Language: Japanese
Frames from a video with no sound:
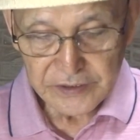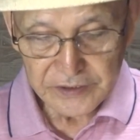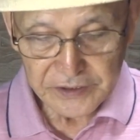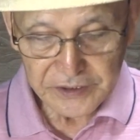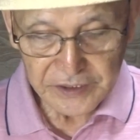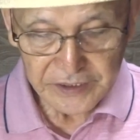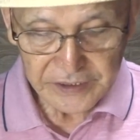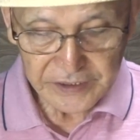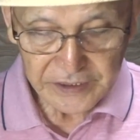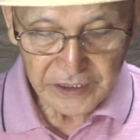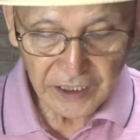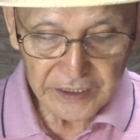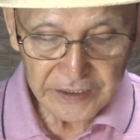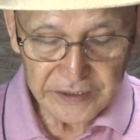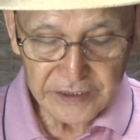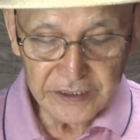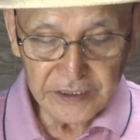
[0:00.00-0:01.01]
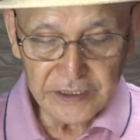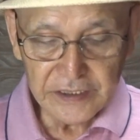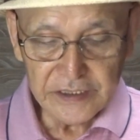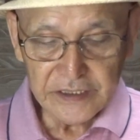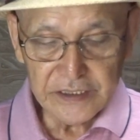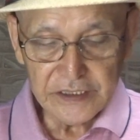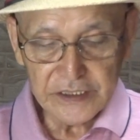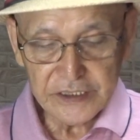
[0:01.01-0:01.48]
10回
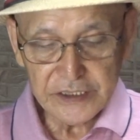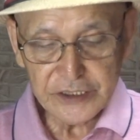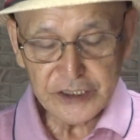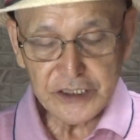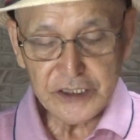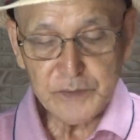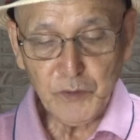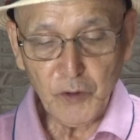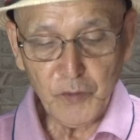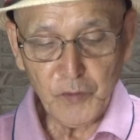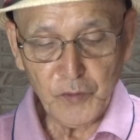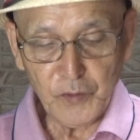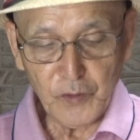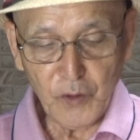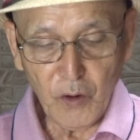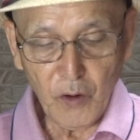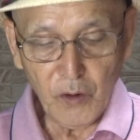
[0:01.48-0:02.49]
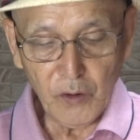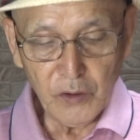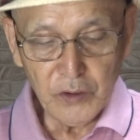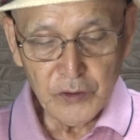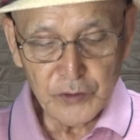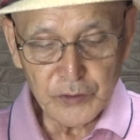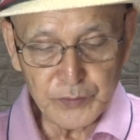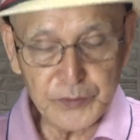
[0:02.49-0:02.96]
一問の
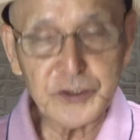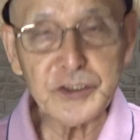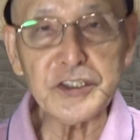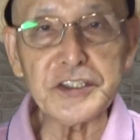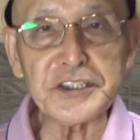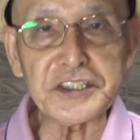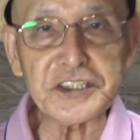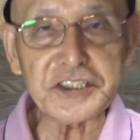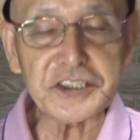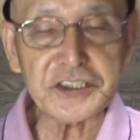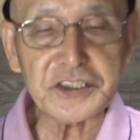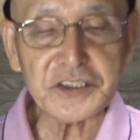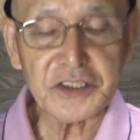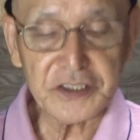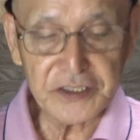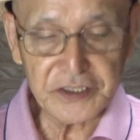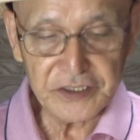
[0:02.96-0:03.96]
不分律とい